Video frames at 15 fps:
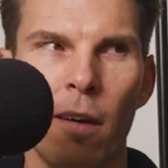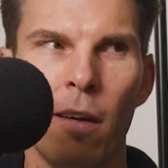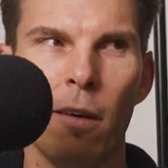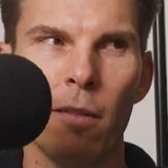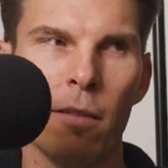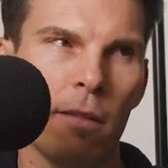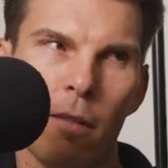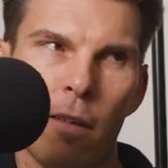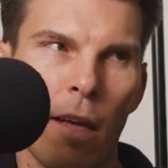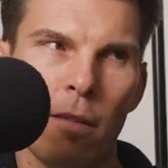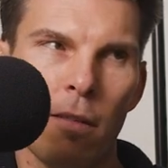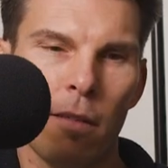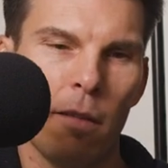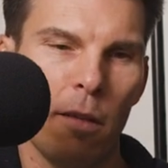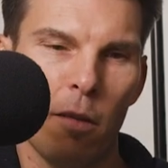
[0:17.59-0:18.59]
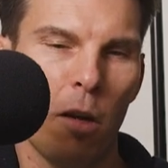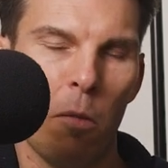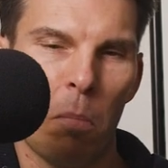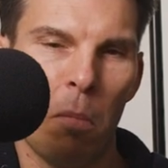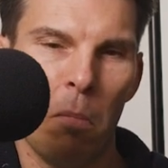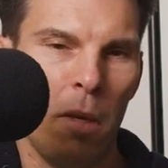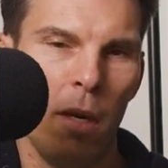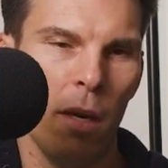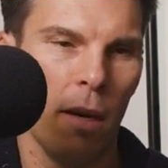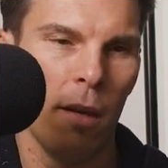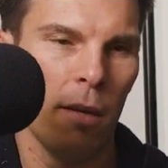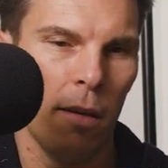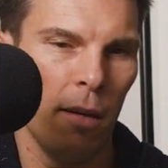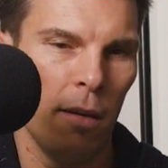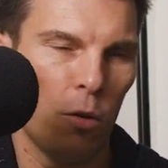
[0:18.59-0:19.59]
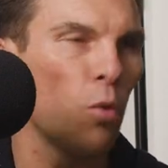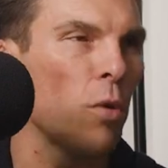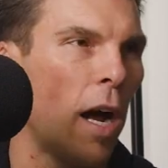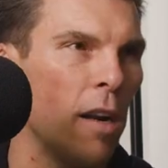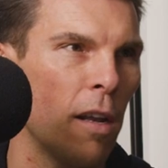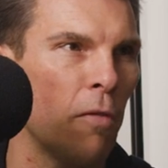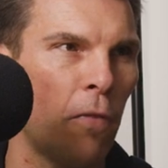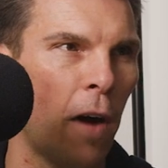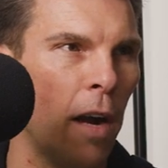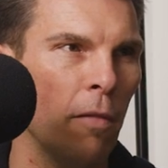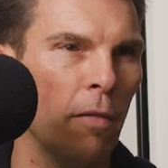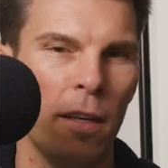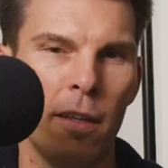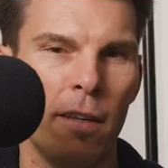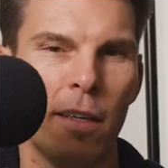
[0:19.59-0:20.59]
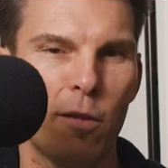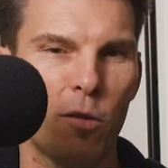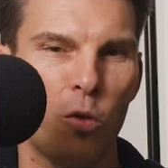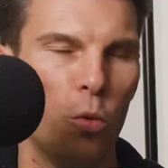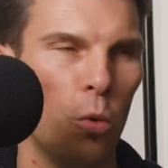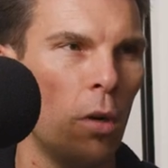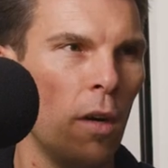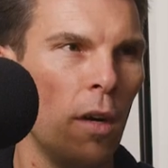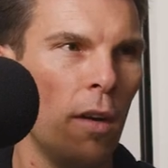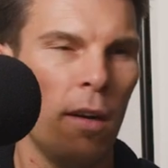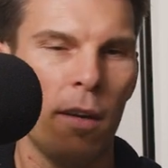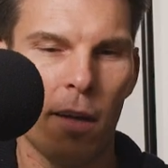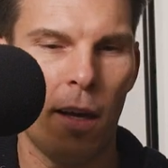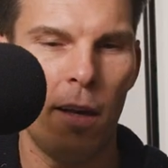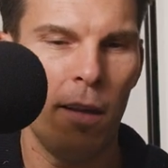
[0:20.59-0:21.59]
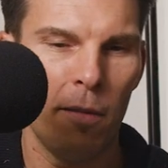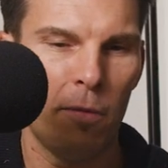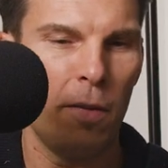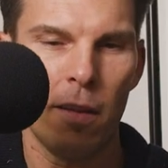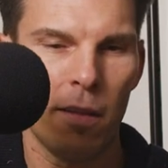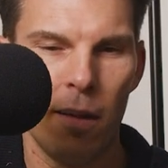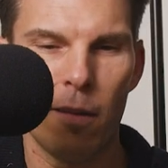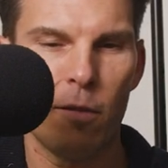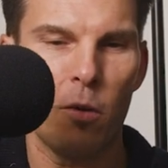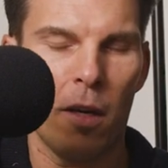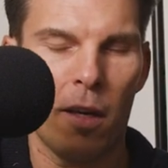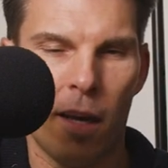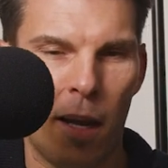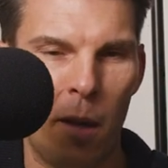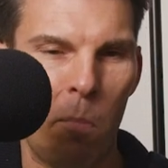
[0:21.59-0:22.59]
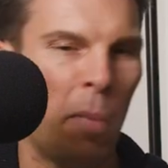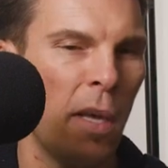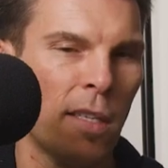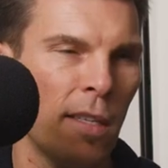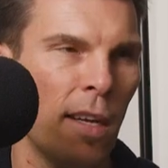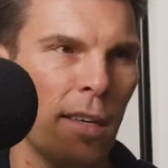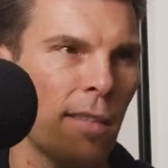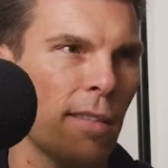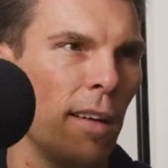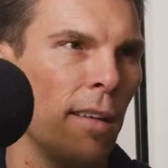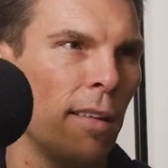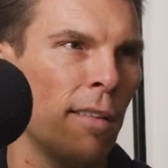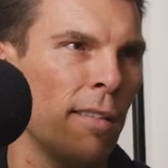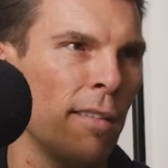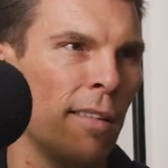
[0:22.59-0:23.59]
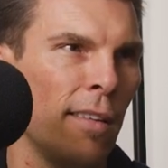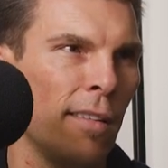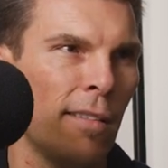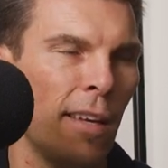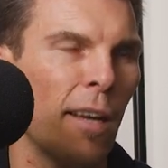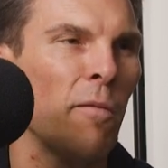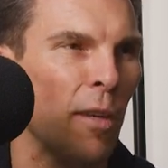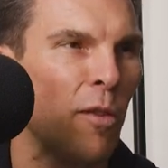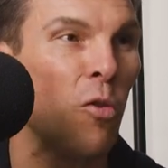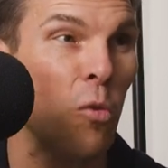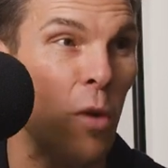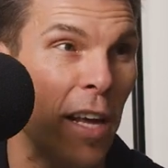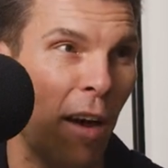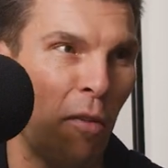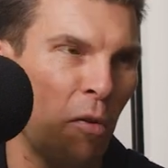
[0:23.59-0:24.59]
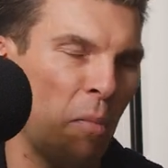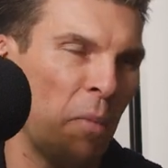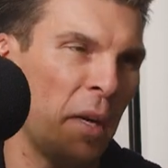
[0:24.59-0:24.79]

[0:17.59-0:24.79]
Und das ist halt bei mir äh, total der Fall. Wenn ich nichts tue, keine Fitness oder kein Business, dann ist irgendwie zu leer für